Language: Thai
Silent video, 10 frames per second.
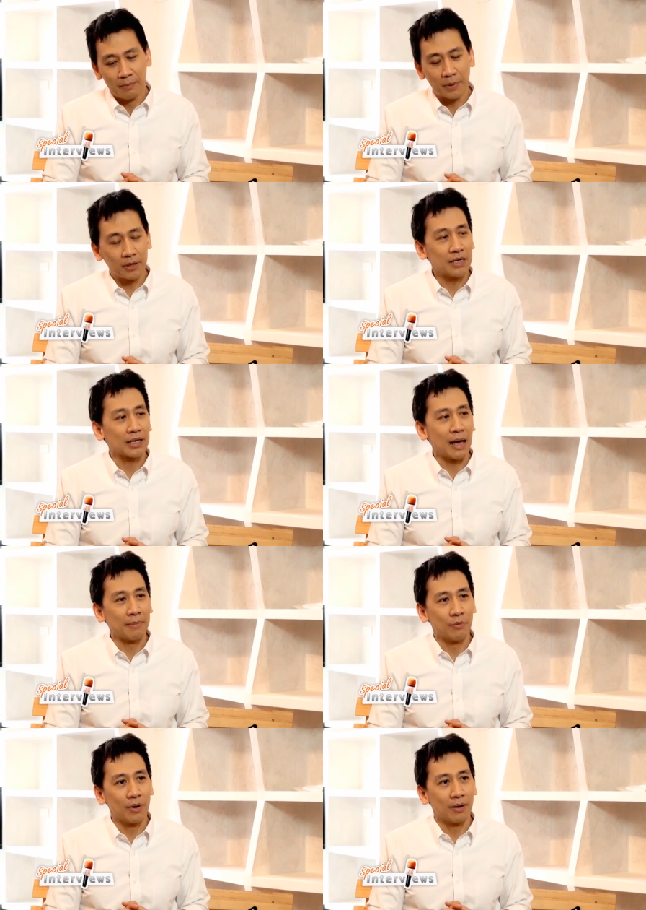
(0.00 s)
มันก็เลยกลาย
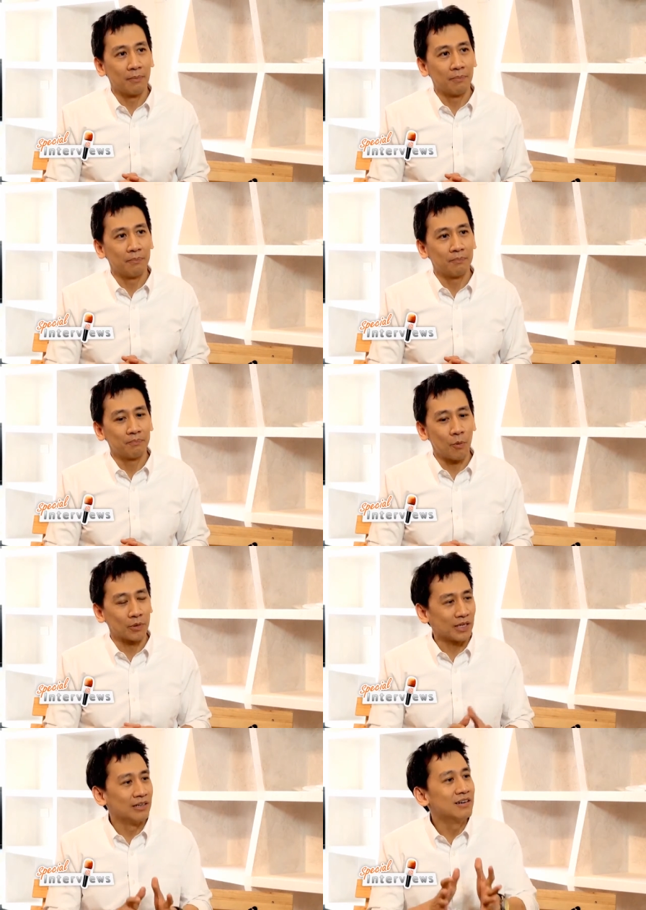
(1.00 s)
เป็นว่า ผม
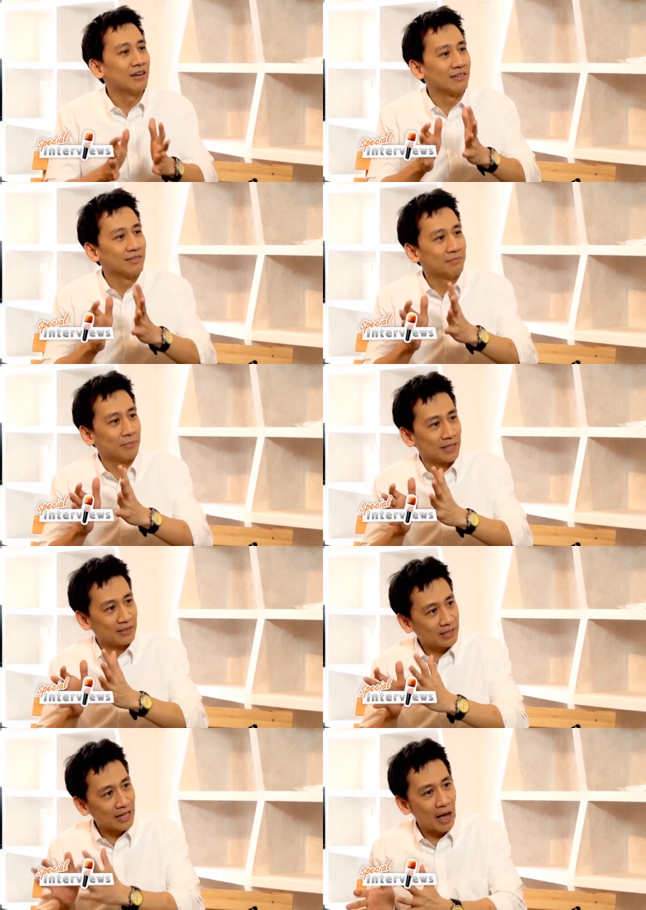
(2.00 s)
ก็จะเลือกไปใน
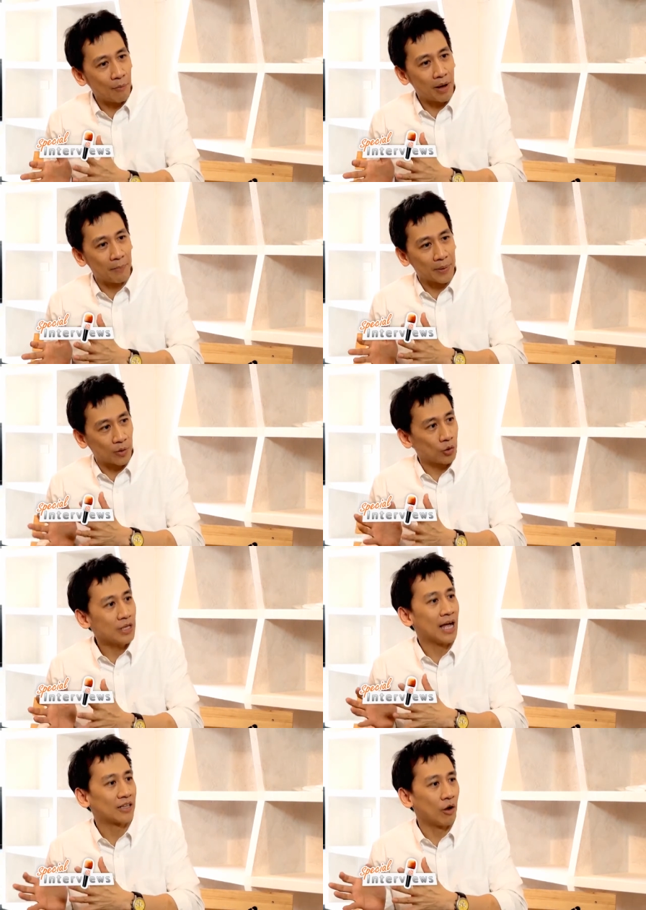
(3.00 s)
ทิศทางว่าไปค้น
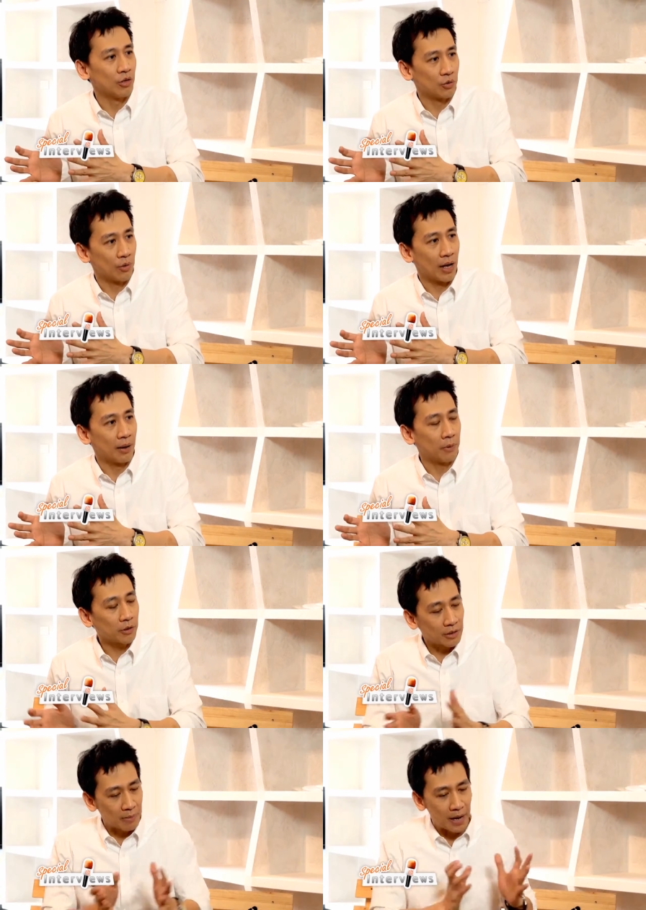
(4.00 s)
หาต่อดีกว่า ถ้า
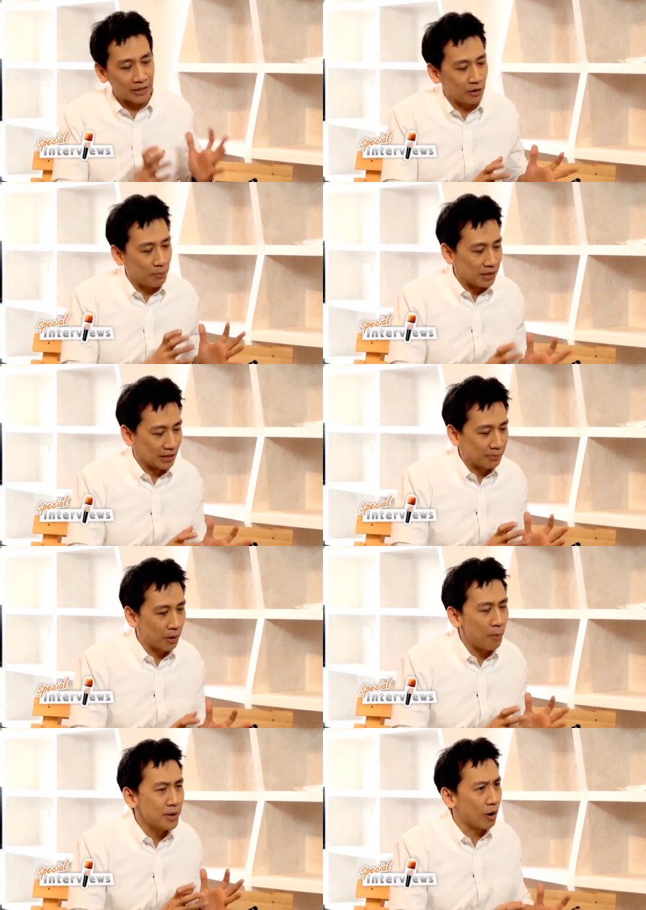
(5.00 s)
เราทำงานที่เราเบื่อเนี่ยเพ
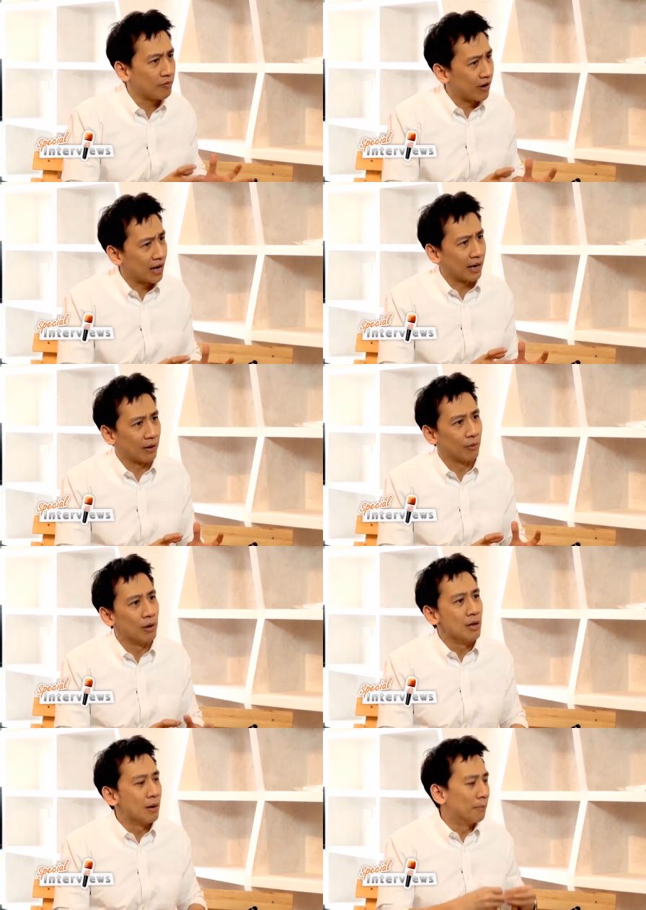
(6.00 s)
ราะเขาไม่ยอมฟังเรา
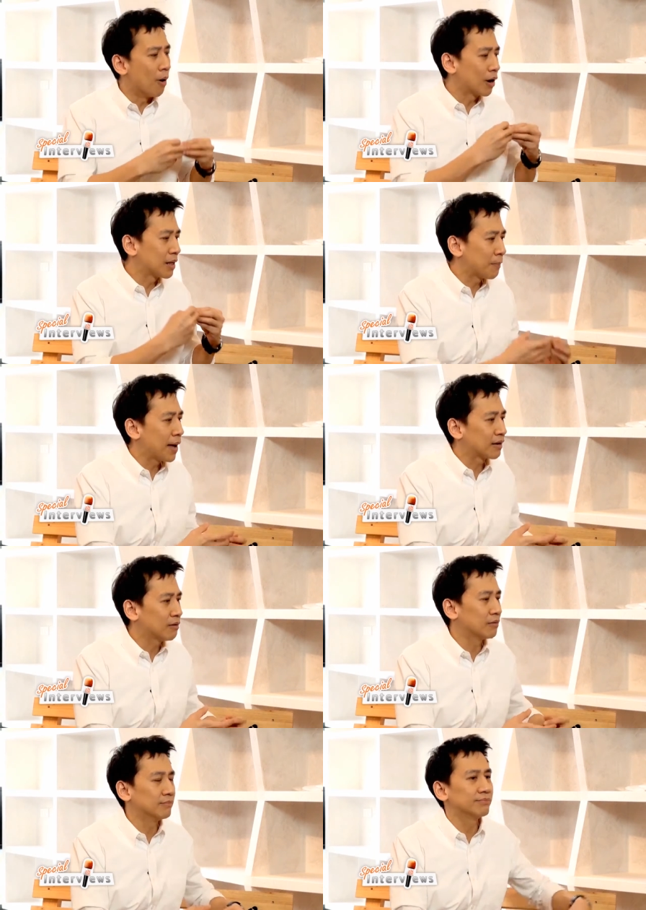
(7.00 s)
บอกอะไรไป
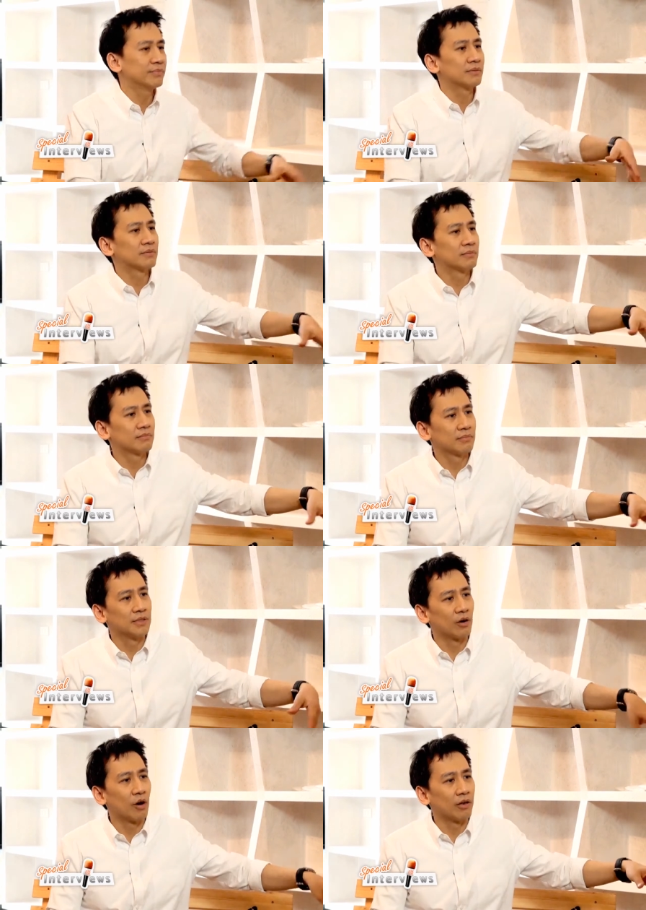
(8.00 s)
ก็
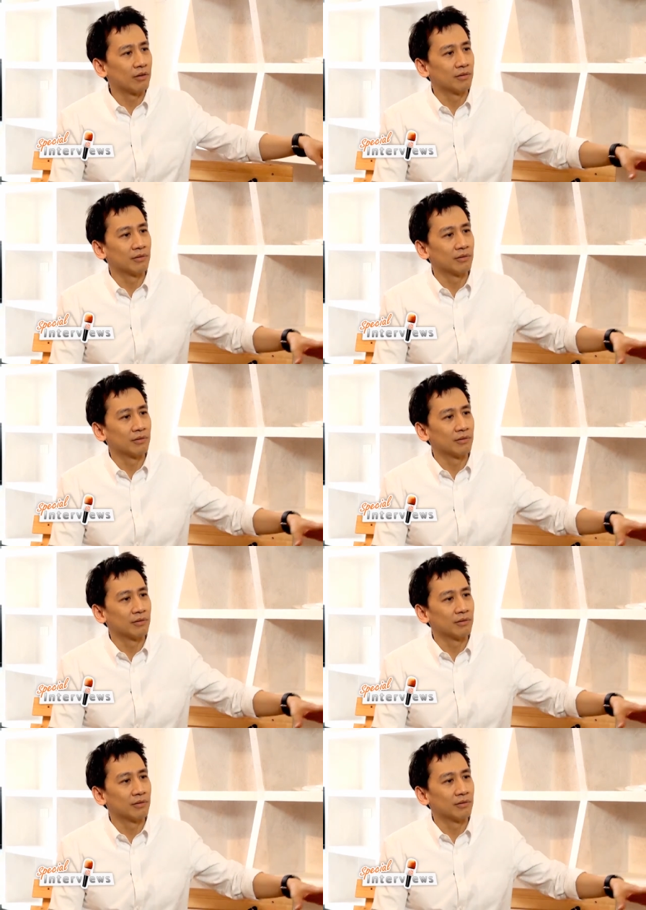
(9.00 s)
เดี๋ยวก่อน